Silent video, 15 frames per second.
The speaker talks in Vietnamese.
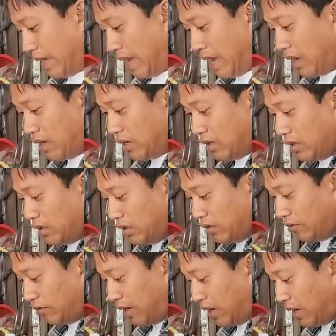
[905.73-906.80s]
dạ
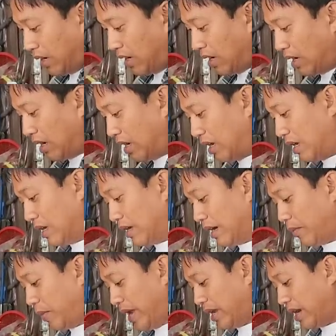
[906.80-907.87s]
và
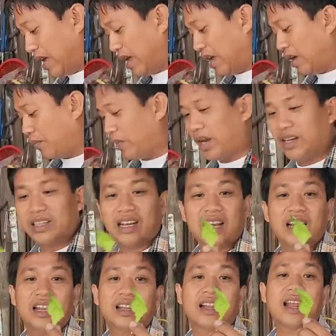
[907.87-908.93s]
đặc biệt là mình
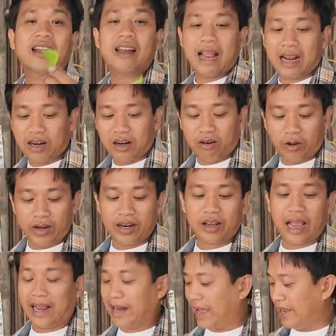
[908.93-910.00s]
rất là thích ăn loại
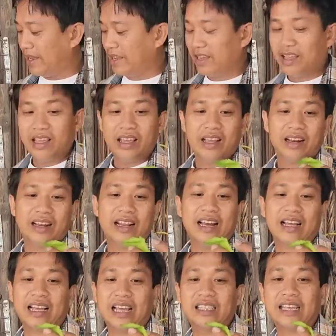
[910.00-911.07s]
cải này
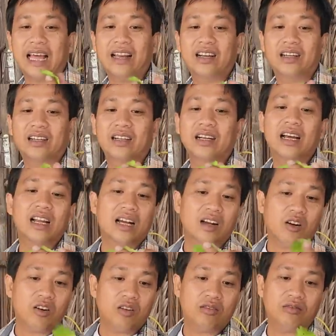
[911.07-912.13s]
đây là cải xanh rất
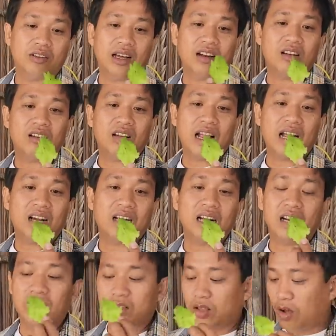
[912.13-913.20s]
là ngon và nó ăn
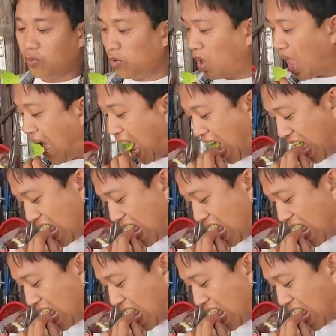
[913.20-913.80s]
rất là tốt luôn